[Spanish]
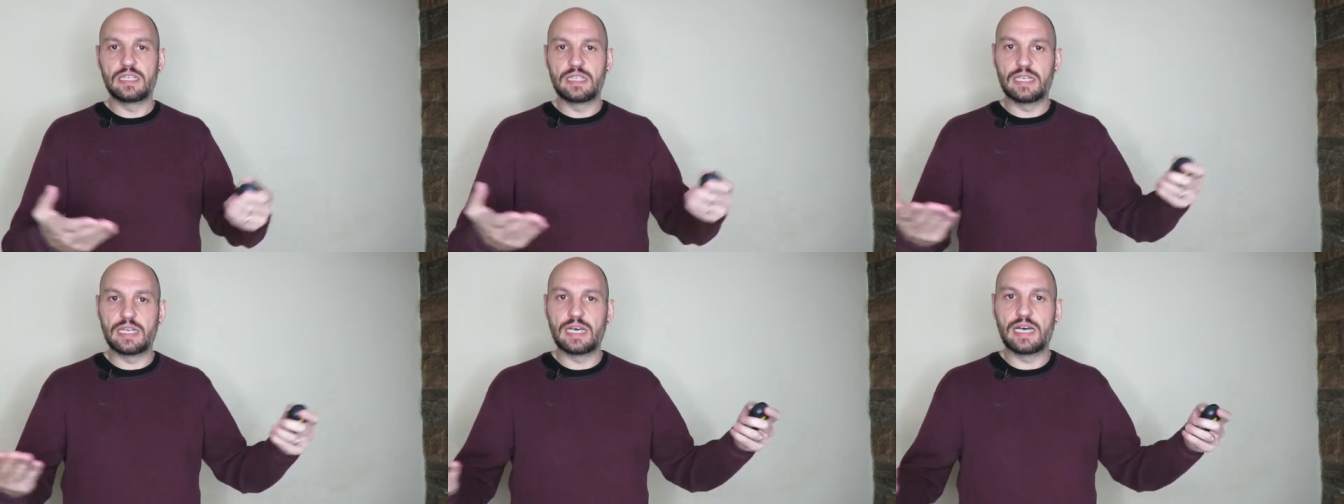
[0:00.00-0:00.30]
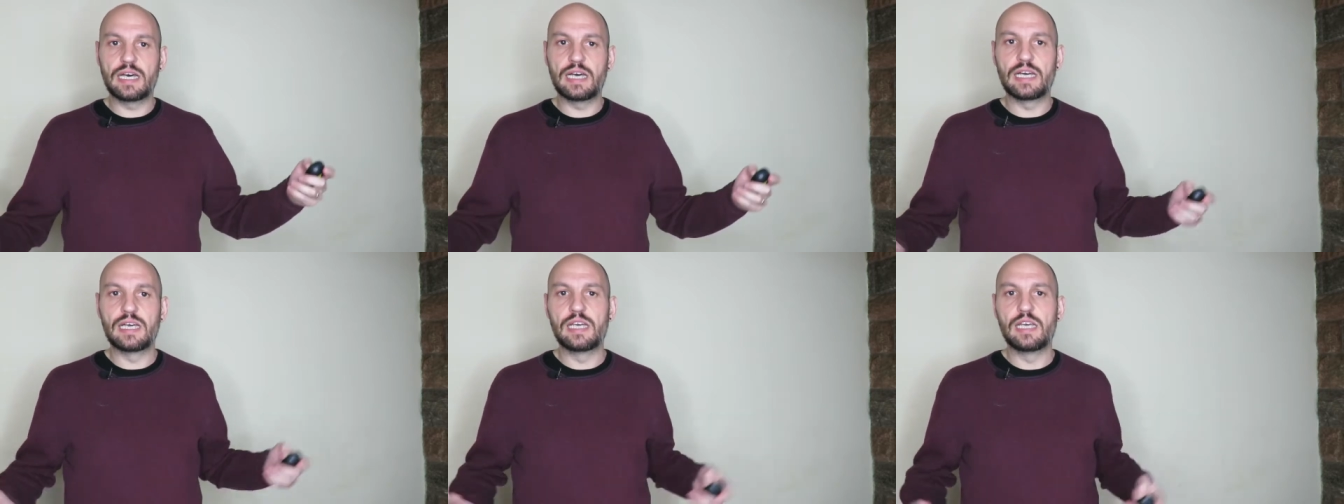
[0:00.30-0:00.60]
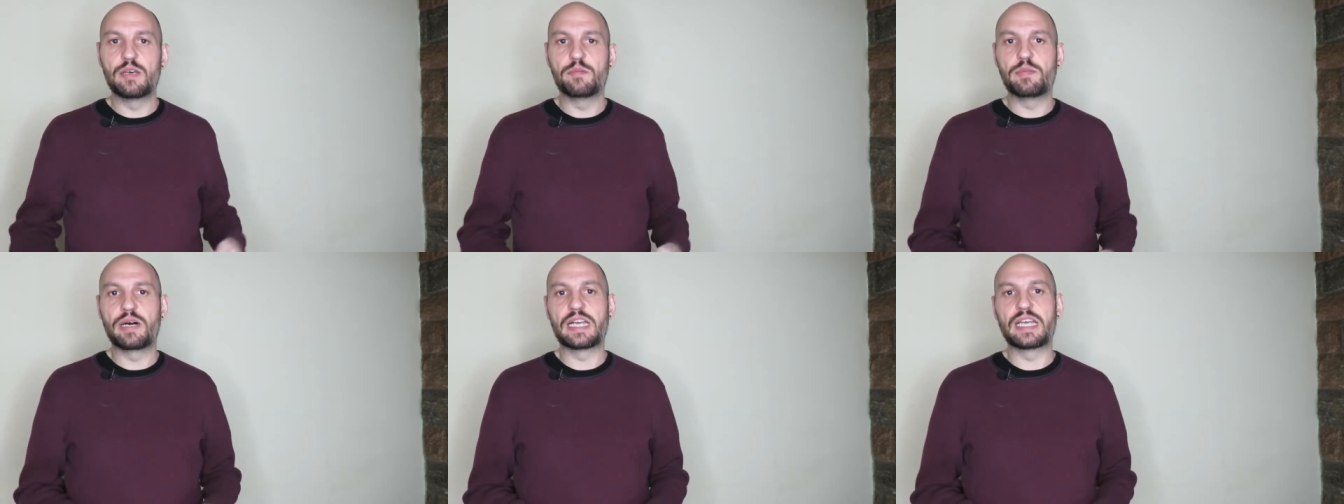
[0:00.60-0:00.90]
la
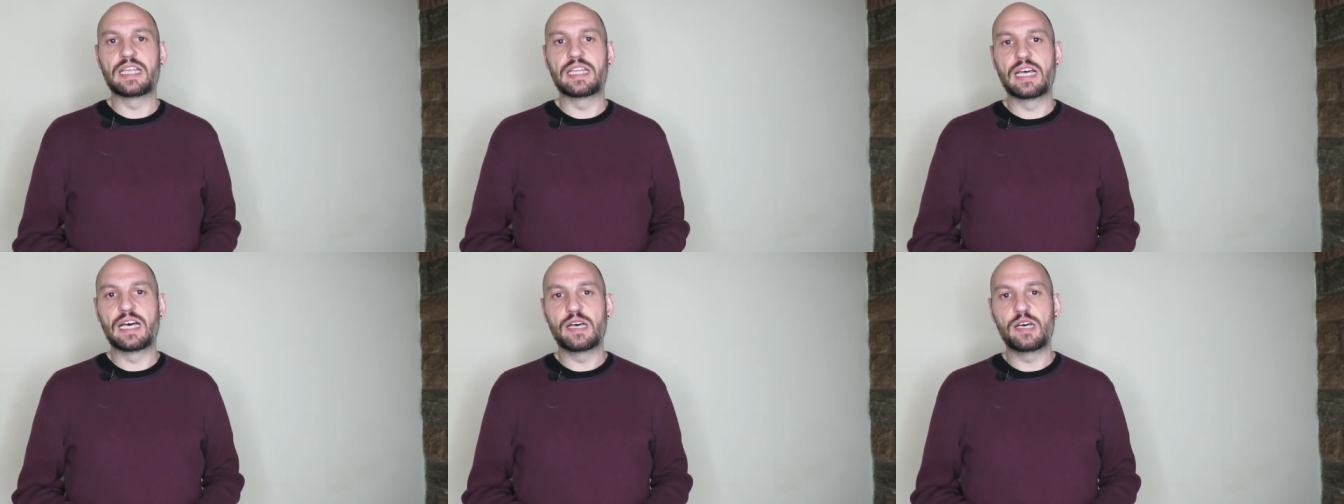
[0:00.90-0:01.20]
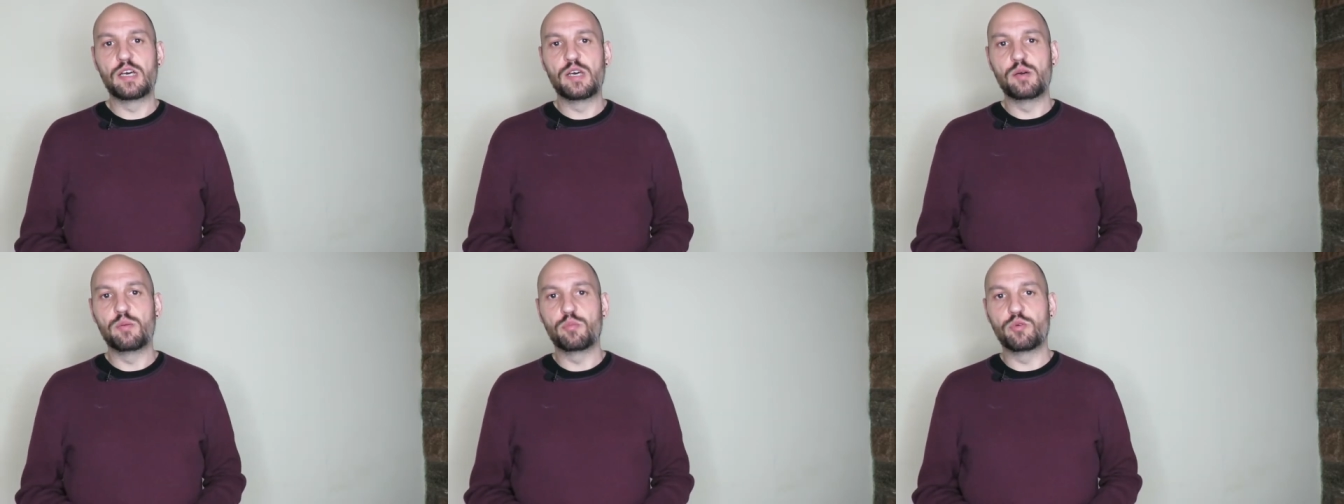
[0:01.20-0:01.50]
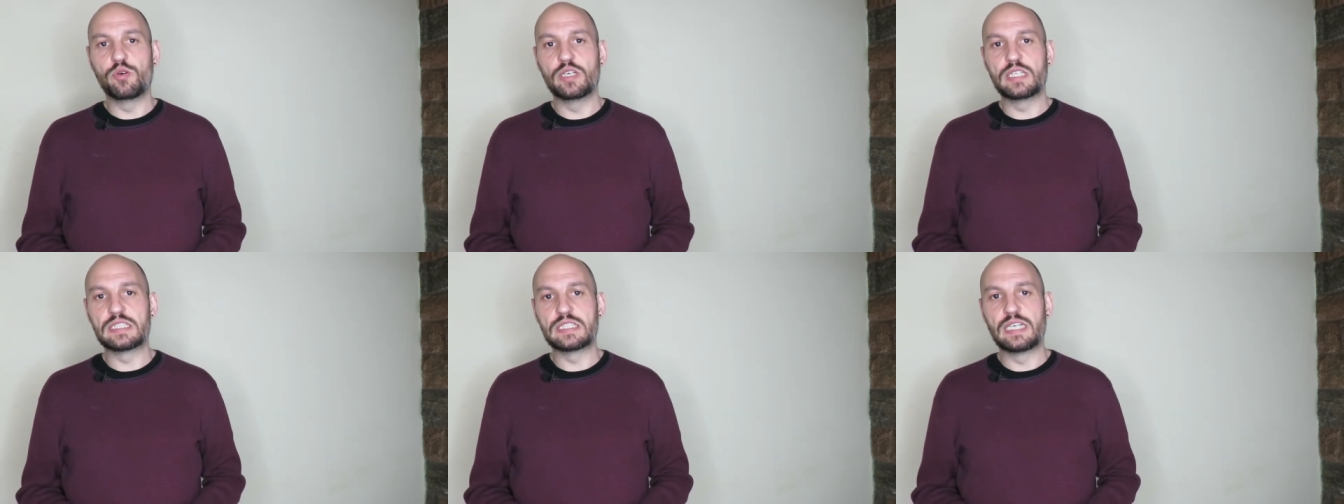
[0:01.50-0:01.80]
variedad
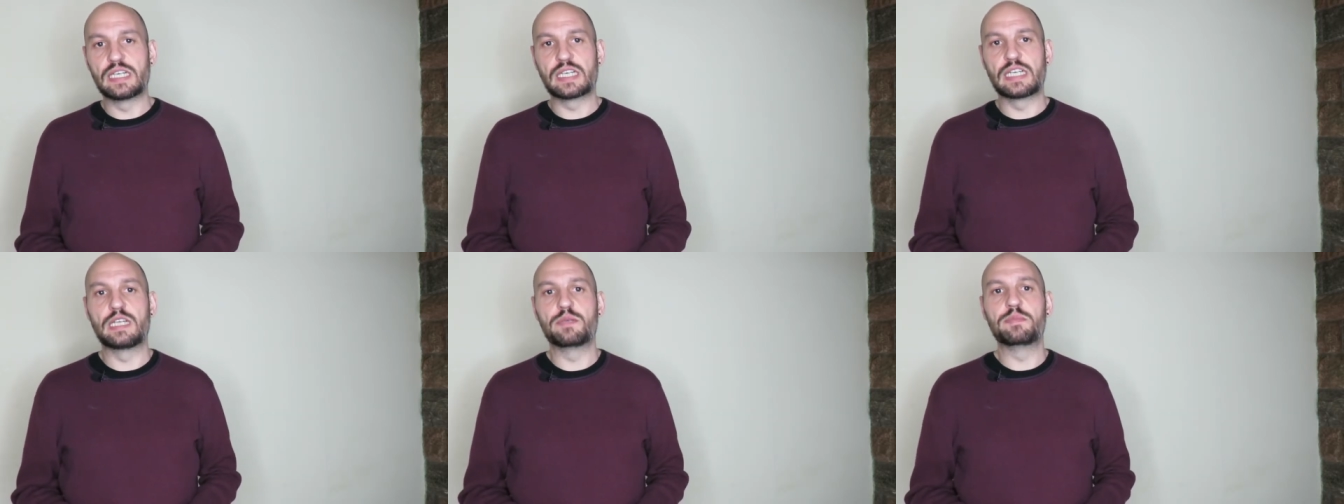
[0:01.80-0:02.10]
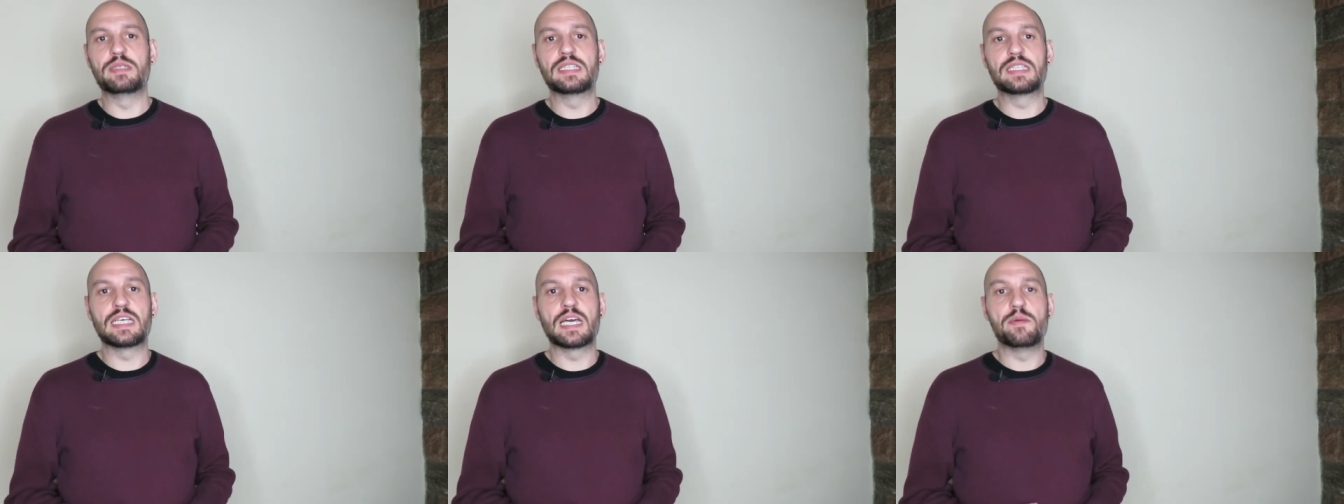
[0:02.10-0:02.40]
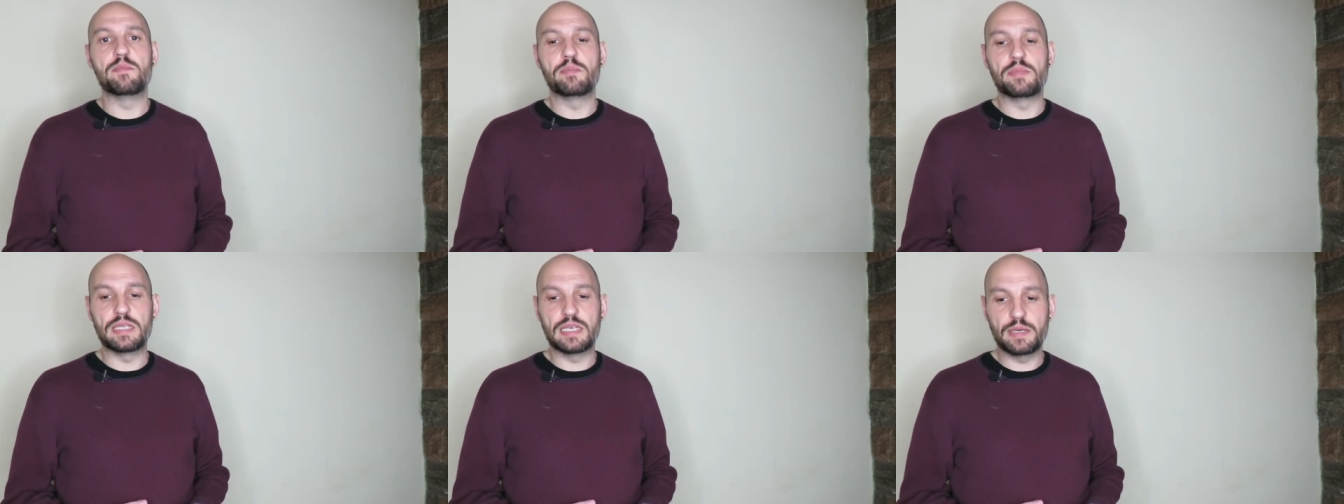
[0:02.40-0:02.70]
puede ser realmente
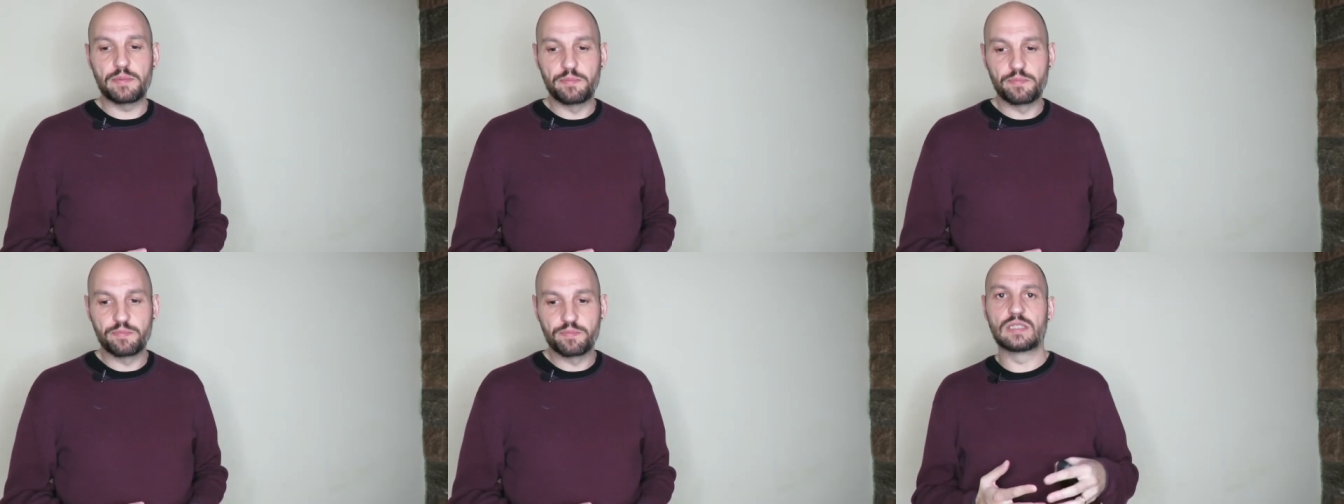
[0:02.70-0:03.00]
amplia.